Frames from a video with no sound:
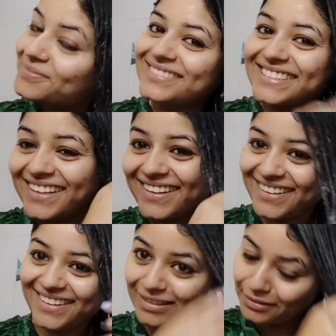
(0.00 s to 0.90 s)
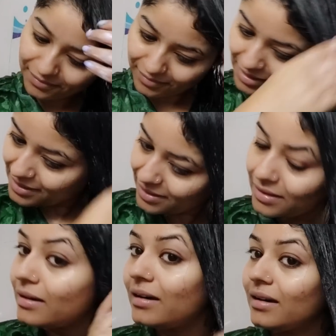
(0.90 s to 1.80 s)
आप फोकस करेंगे
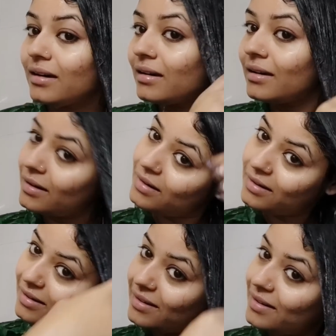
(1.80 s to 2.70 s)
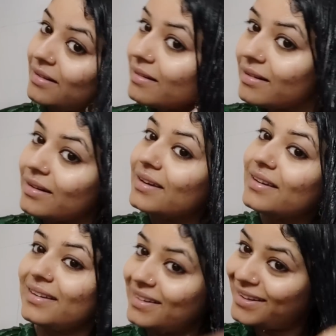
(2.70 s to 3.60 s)
कंडीशनर के लिए सो इट्स अ
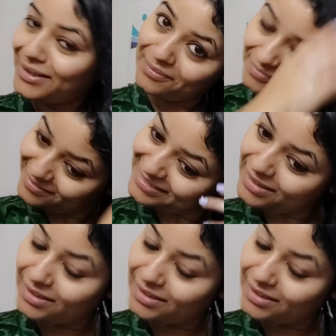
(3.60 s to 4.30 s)
ग्रेट कॉम्बो